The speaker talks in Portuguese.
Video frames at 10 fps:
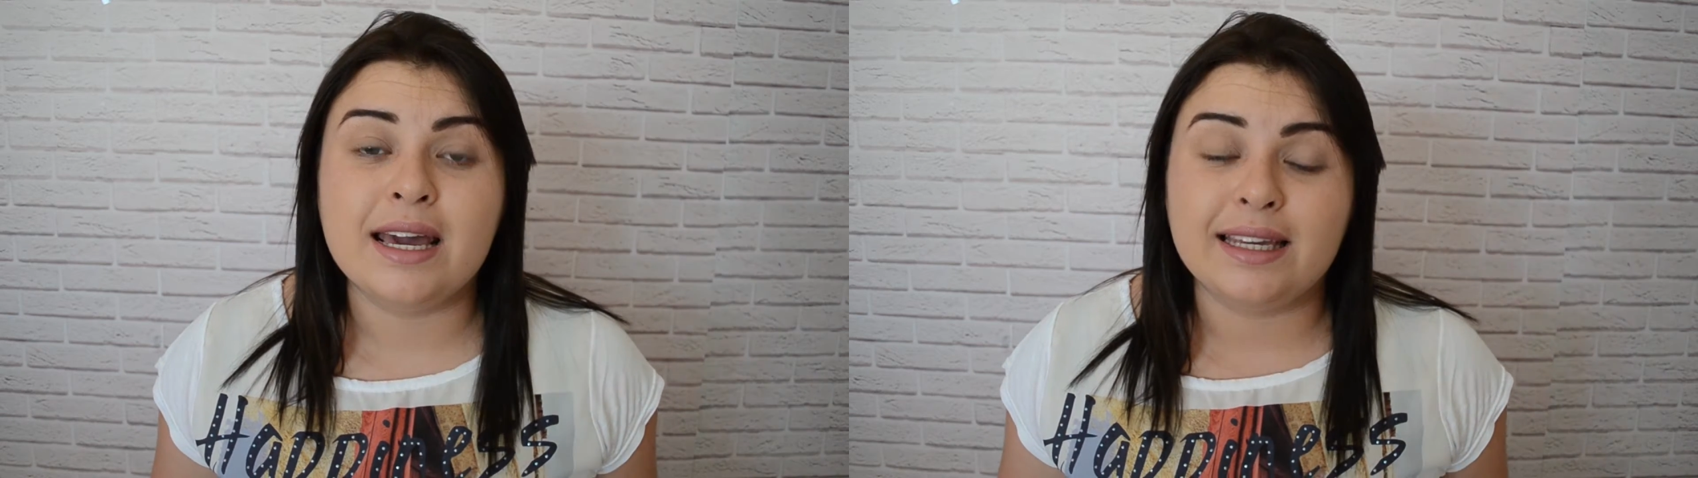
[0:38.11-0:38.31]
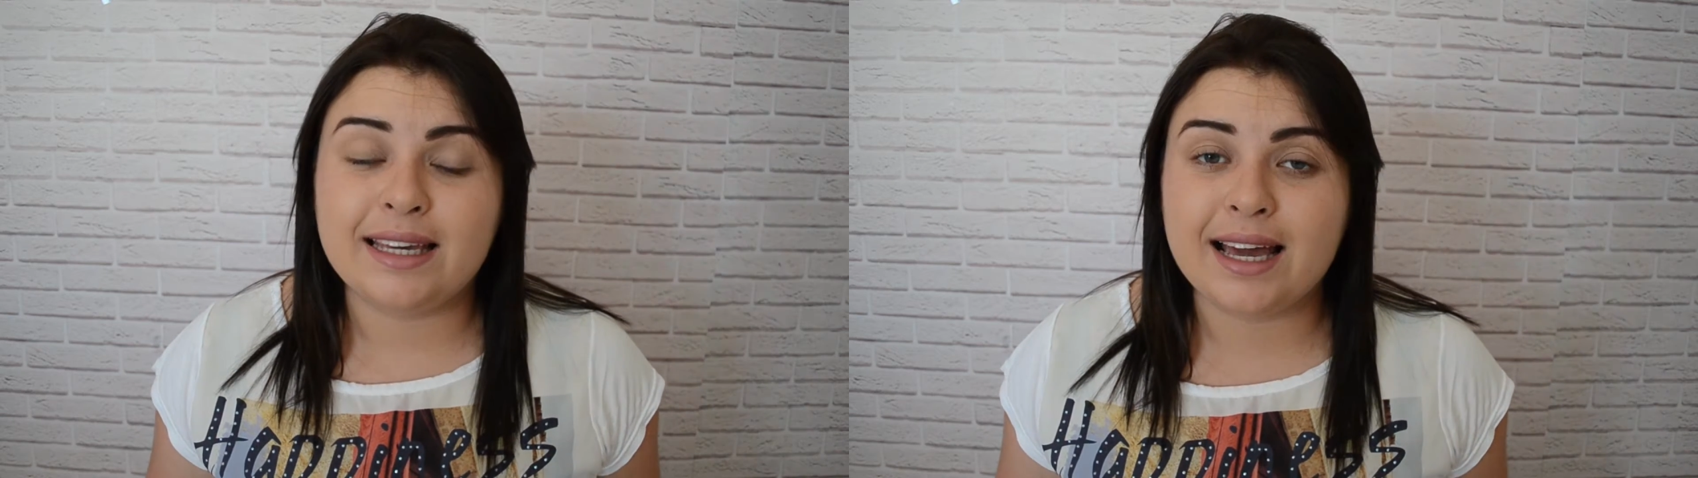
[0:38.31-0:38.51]

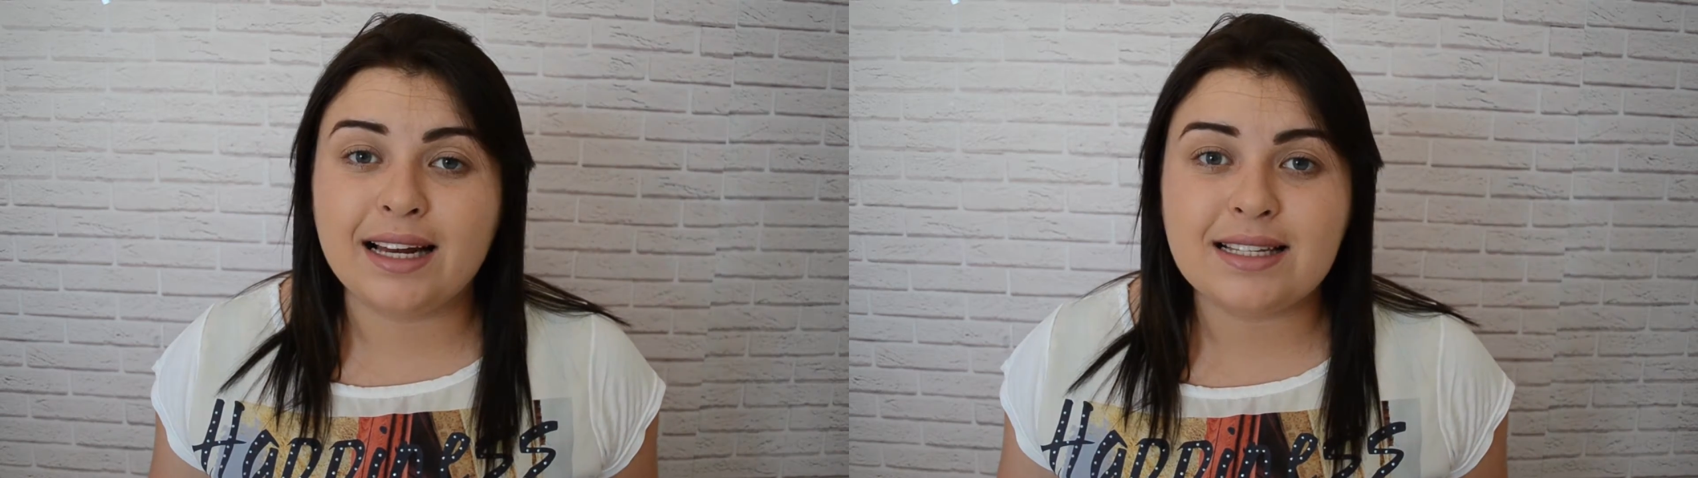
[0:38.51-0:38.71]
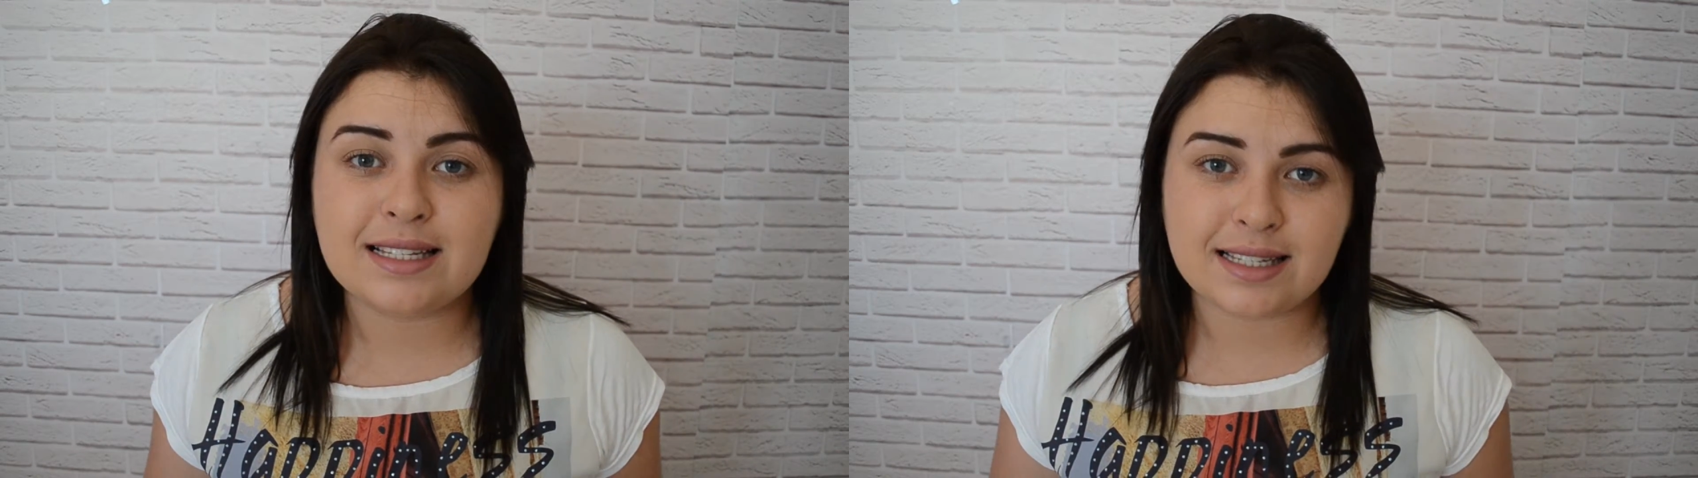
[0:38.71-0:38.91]
que
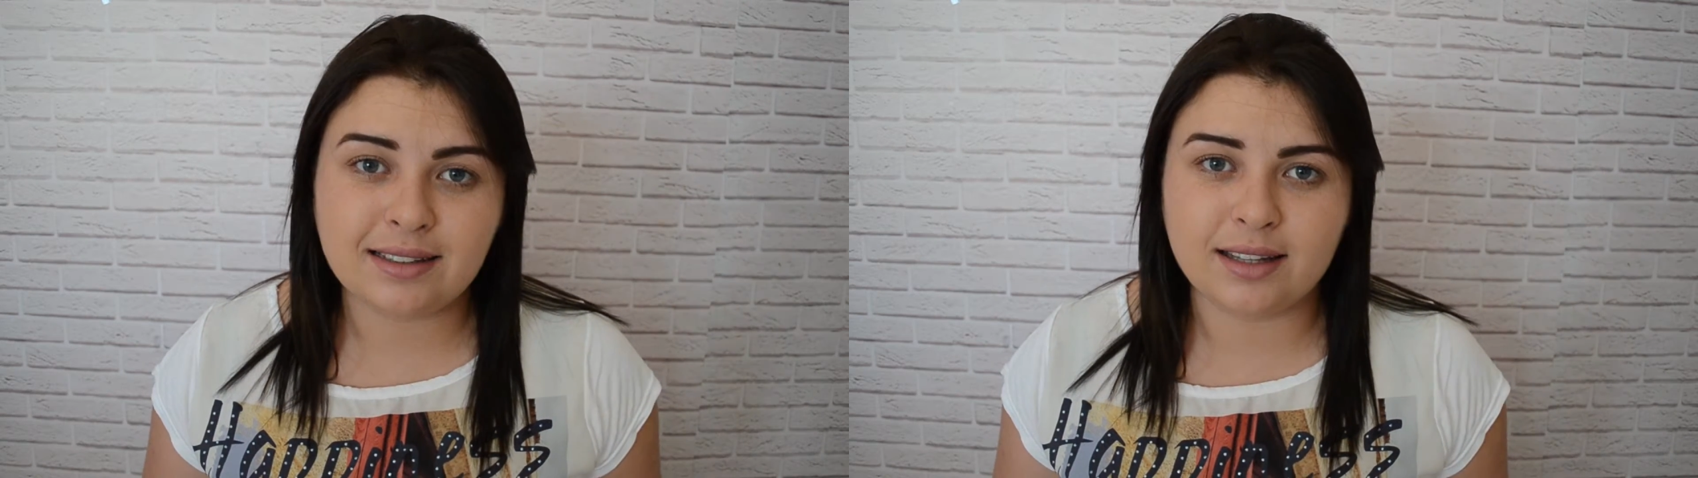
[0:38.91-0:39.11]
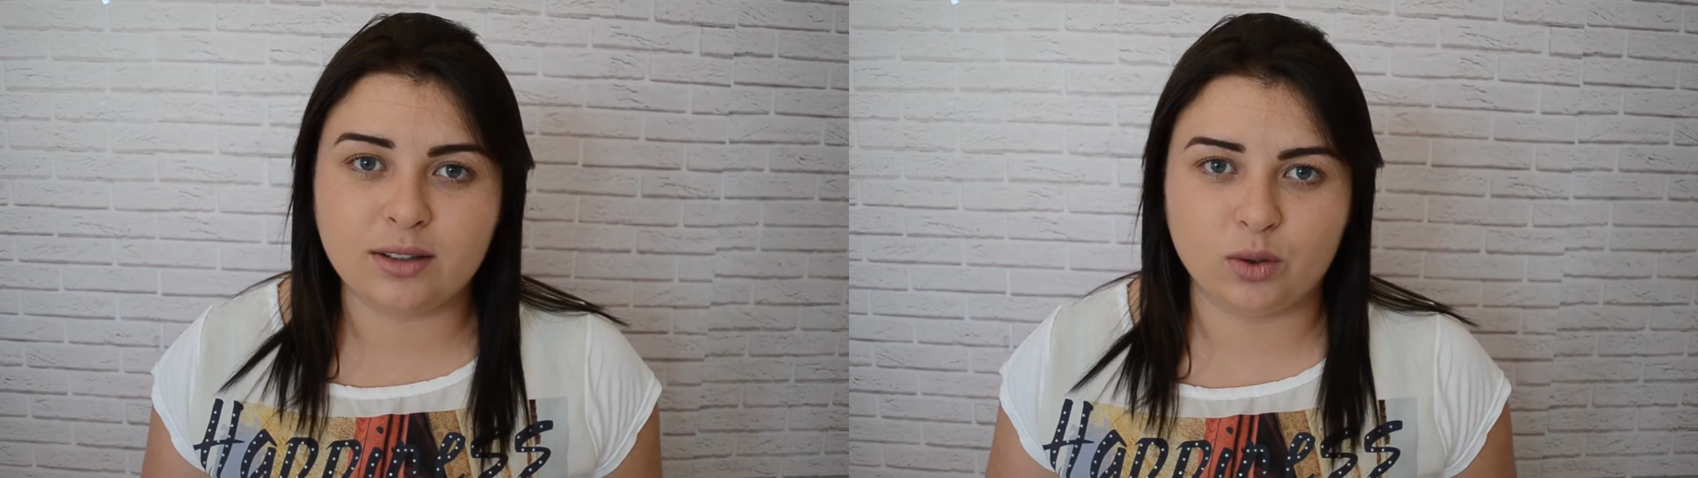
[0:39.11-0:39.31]
ela
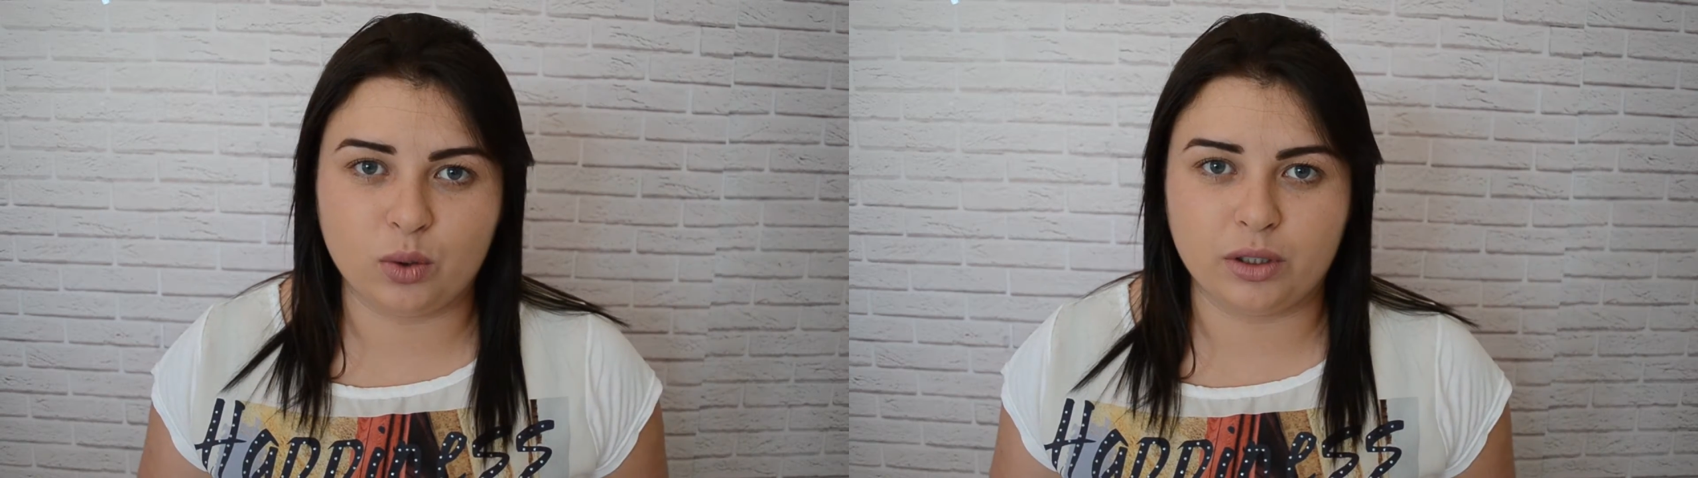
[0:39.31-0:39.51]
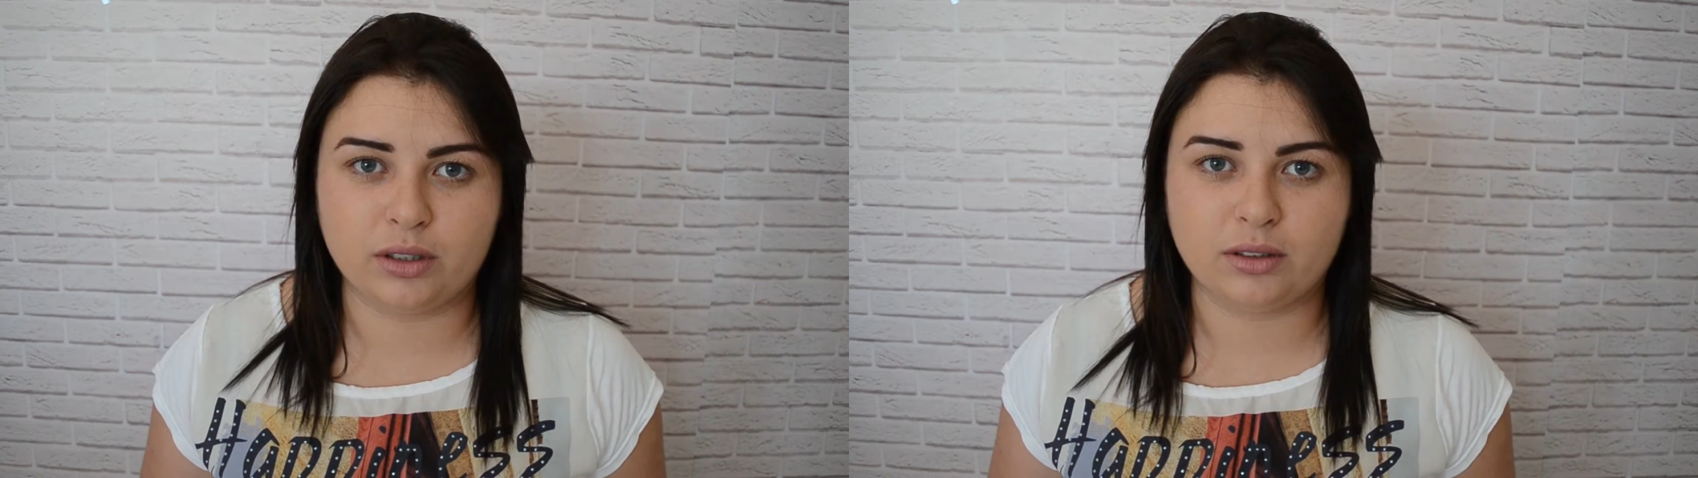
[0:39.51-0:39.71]
sinta
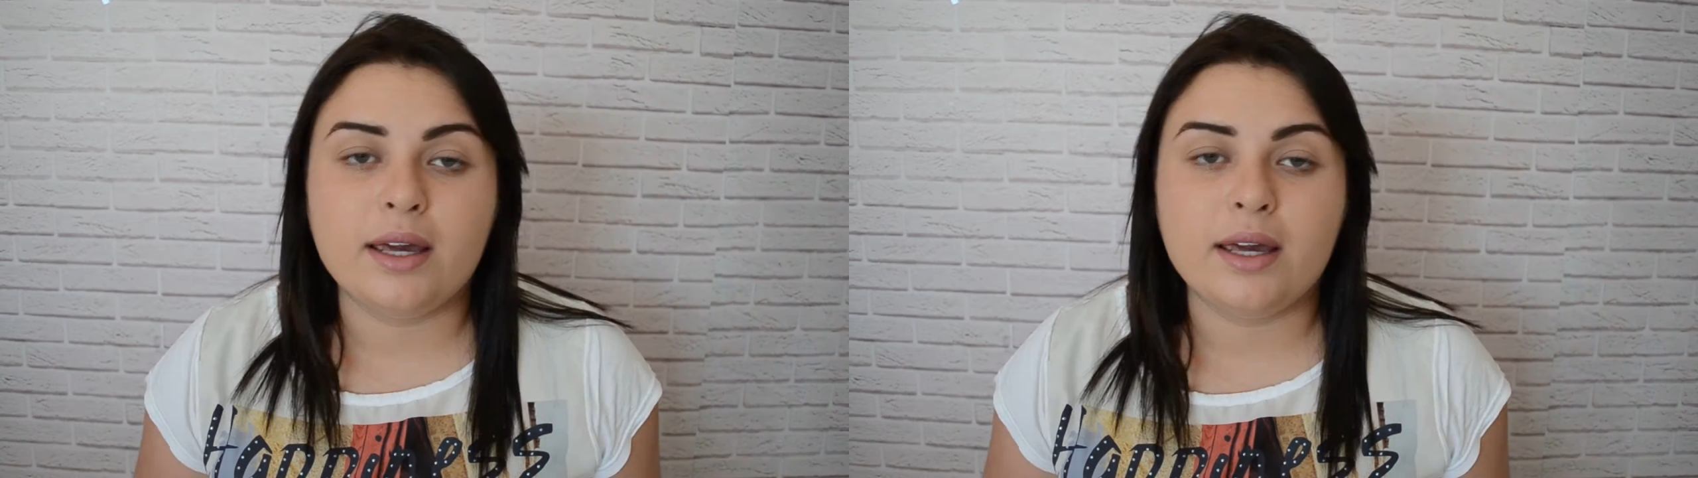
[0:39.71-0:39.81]
dor.